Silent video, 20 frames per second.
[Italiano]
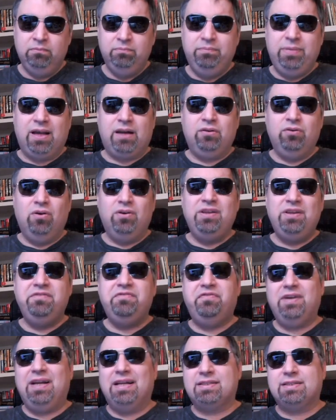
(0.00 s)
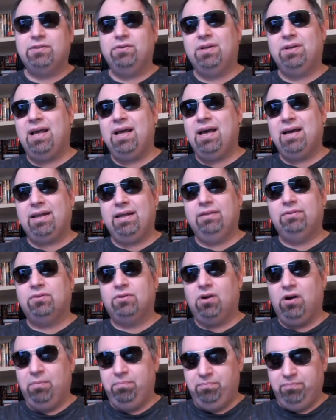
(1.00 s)
per non inflazionare
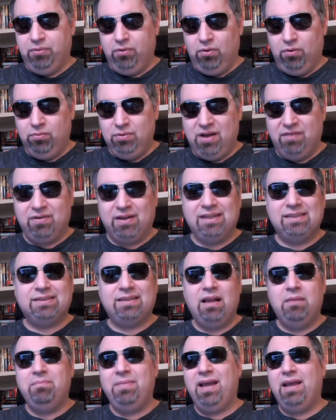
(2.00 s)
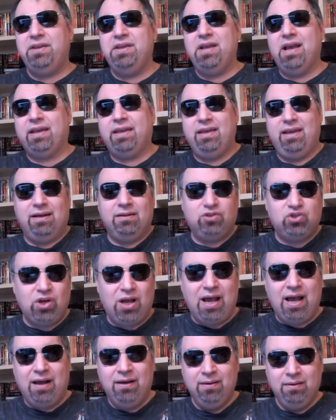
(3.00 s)
troppo una WrestleMania che ha
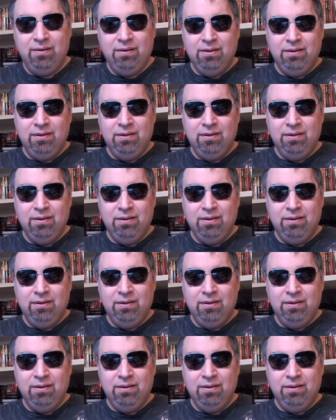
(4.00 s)
già